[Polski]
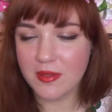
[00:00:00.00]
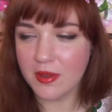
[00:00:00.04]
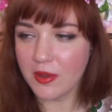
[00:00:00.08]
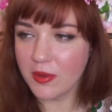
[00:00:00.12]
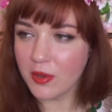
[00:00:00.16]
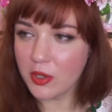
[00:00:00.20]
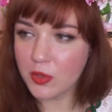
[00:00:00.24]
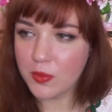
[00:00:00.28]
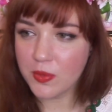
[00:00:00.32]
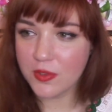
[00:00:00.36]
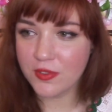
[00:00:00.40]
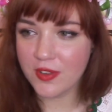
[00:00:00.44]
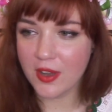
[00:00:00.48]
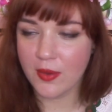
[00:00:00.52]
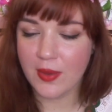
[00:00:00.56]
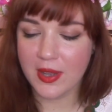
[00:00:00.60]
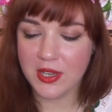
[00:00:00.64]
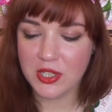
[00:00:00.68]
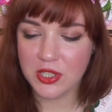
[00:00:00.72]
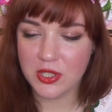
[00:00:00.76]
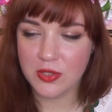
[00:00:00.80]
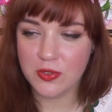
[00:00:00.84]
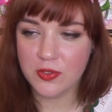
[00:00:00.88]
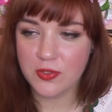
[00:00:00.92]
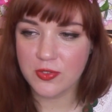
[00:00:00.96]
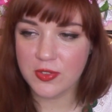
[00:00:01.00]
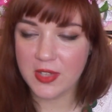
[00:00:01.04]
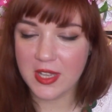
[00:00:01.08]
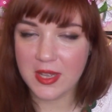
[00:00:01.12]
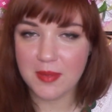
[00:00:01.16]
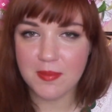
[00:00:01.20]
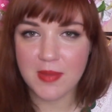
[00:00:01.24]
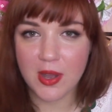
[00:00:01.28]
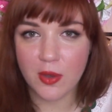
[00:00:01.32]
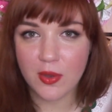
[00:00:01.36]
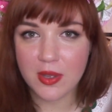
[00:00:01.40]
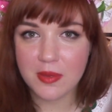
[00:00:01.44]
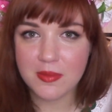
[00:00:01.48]
odbywała się w tej
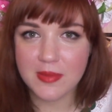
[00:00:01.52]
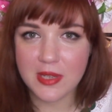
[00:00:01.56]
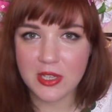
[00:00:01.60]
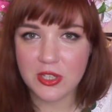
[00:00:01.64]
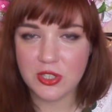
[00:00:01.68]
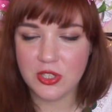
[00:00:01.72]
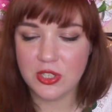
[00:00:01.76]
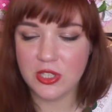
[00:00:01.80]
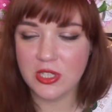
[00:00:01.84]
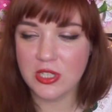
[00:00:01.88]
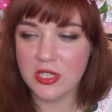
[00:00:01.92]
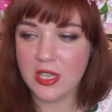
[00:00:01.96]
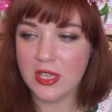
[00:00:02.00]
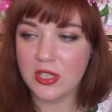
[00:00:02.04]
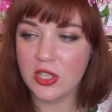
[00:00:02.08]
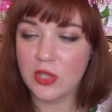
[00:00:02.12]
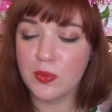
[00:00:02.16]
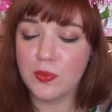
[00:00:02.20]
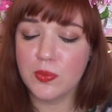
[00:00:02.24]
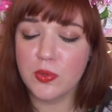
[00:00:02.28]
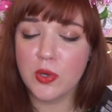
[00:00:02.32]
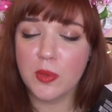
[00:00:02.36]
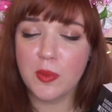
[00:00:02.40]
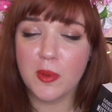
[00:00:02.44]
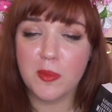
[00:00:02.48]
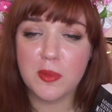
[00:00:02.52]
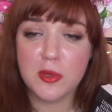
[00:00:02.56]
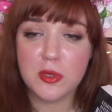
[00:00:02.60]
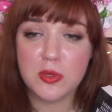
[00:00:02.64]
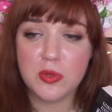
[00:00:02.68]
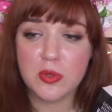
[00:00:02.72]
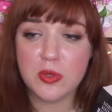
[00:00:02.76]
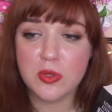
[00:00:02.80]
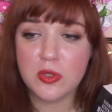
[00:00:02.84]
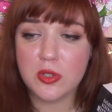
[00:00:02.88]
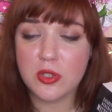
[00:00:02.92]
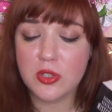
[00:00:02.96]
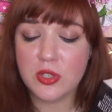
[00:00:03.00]
małej mieścinie, to było po
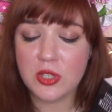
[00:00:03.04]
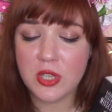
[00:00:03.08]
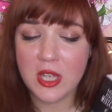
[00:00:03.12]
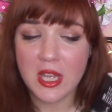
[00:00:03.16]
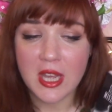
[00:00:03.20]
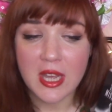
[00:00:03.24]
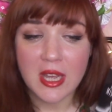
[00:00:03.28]
prostu coś